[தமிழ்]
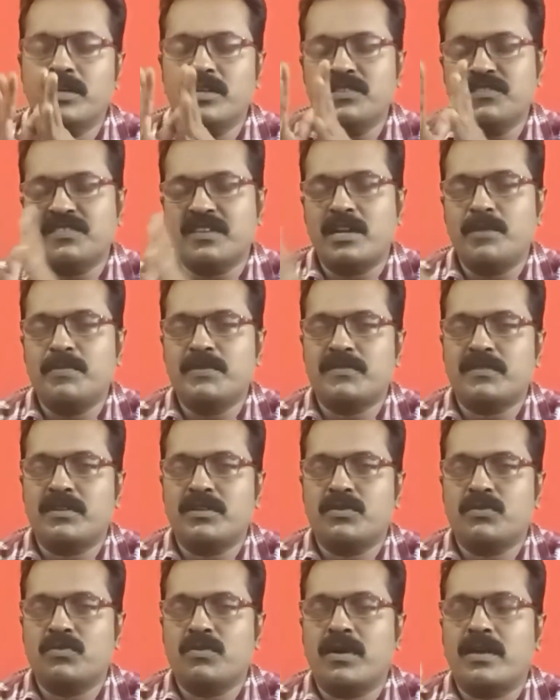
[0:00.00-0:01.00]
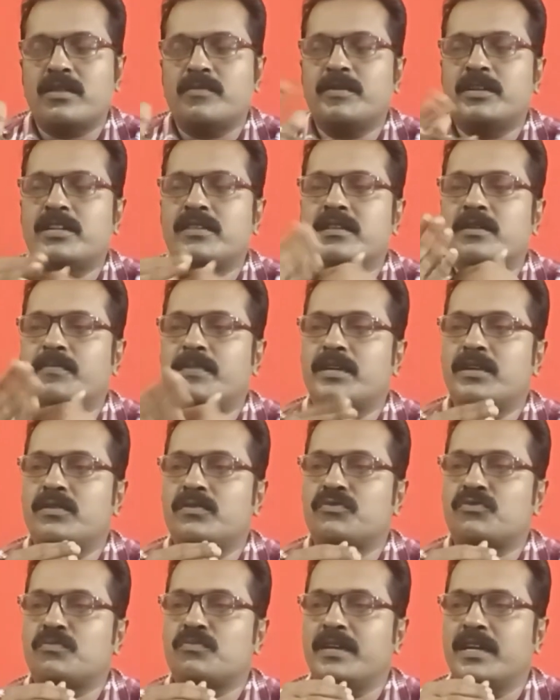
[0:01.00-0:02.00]
எது சிலபஸில் இருக்கோ அதை மட்டும்தான்
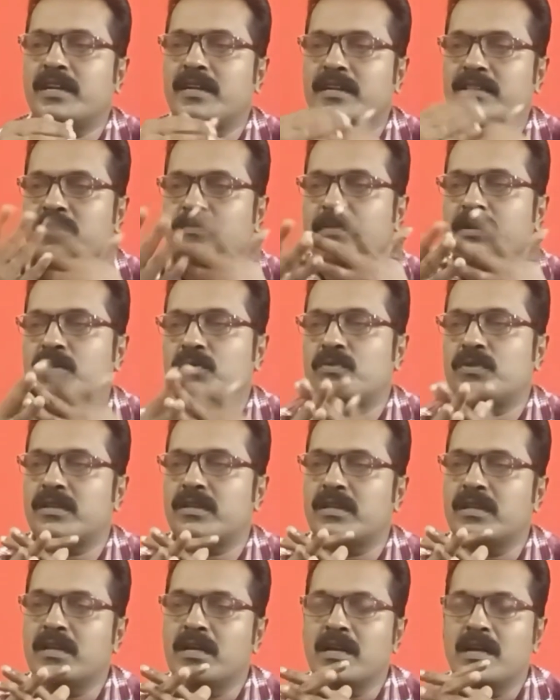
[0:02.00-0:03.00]
படிக்கணும் சும்மா எல்லாத்தையும் படிக்கக்கூடாது